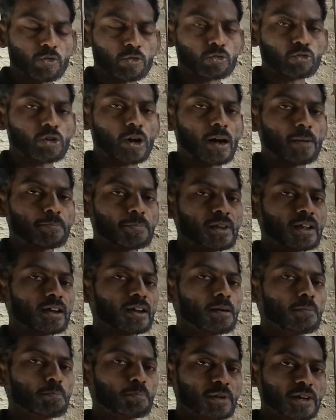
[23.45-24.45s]
उनको आपने
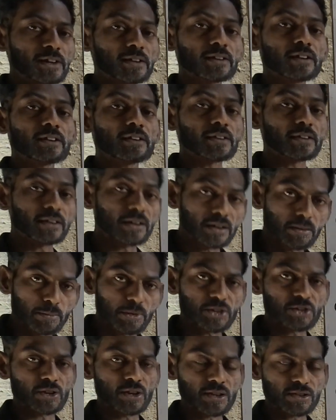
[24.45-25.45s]
कम्प्लीटली डिग्री
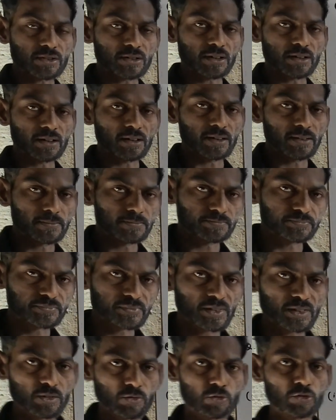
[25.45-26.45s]
में चेंज करना
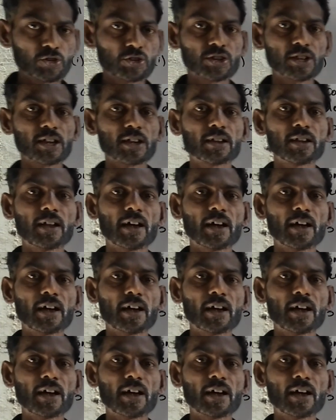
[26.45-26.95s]
है गुज्तर